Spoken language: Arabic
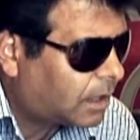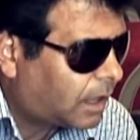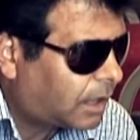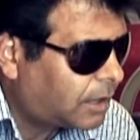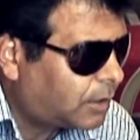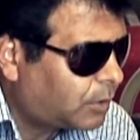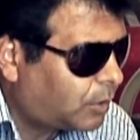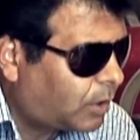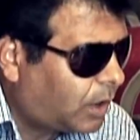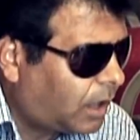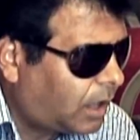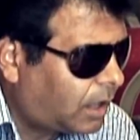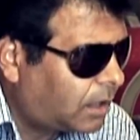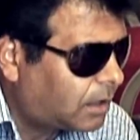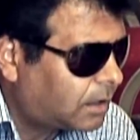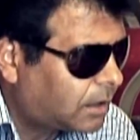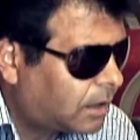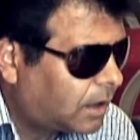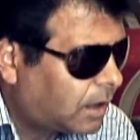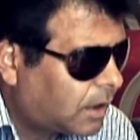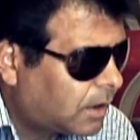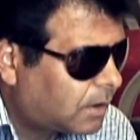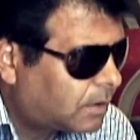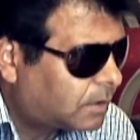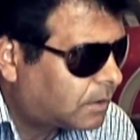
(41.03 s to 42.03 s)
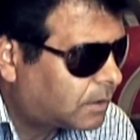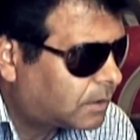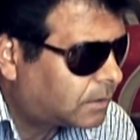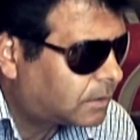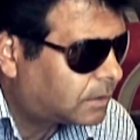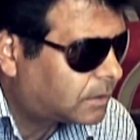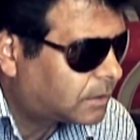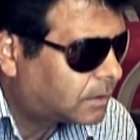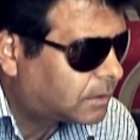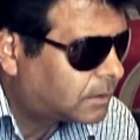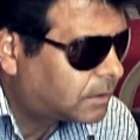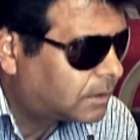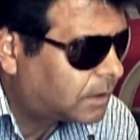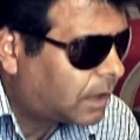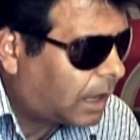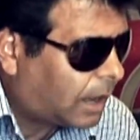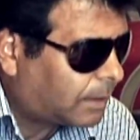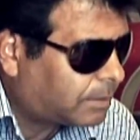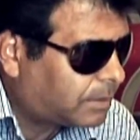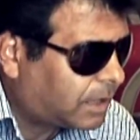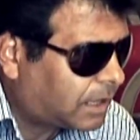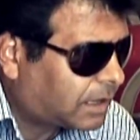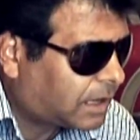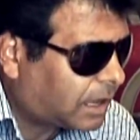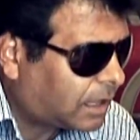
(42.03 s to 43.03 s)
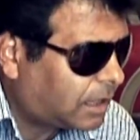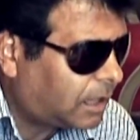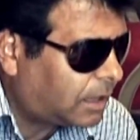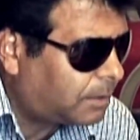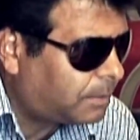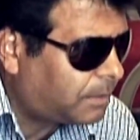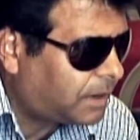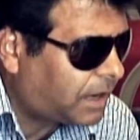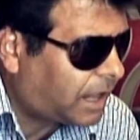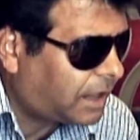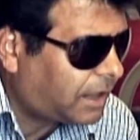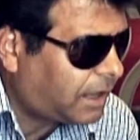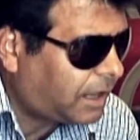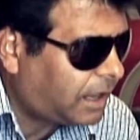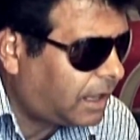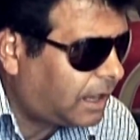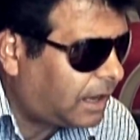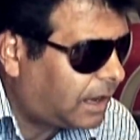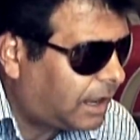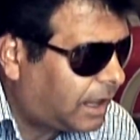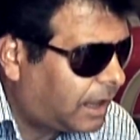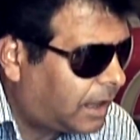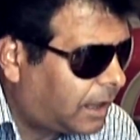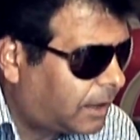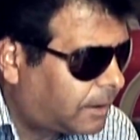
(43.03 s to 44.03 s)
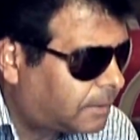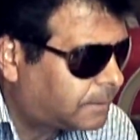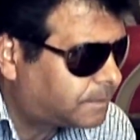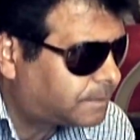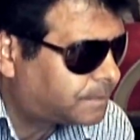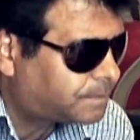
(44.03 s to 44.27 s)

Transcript: ايوه عبد الكريم عبد الكريم من اي عيله؟